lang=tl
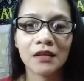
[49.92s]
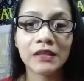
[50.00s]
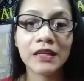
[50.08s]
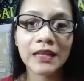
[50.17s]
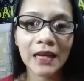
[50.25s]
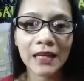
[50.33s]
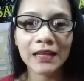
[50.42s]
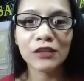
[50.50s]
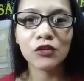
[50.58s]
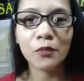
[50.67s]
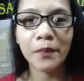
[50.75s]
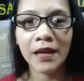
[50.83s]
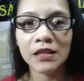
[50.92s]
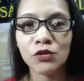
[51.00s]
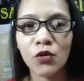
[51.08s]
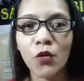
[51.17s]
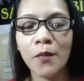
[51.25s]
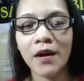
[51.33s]
real into
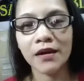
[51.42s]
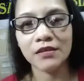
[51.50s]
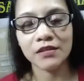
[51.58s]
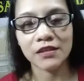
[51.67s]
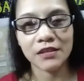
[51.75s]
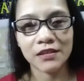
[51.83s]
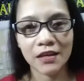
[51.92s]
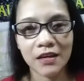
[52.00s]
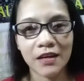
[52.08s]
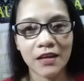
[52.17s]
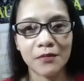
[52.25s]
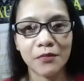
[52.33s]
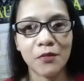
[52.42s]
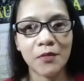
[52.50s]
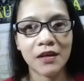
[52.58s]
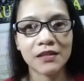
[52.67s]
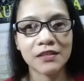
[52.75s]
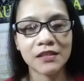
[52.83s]
peso, mga kacharchar. Ayan po,
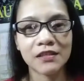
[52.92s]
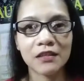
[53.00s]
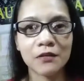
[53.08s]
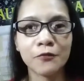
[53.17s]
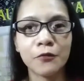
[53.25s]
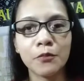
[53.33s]
mga kacharchar.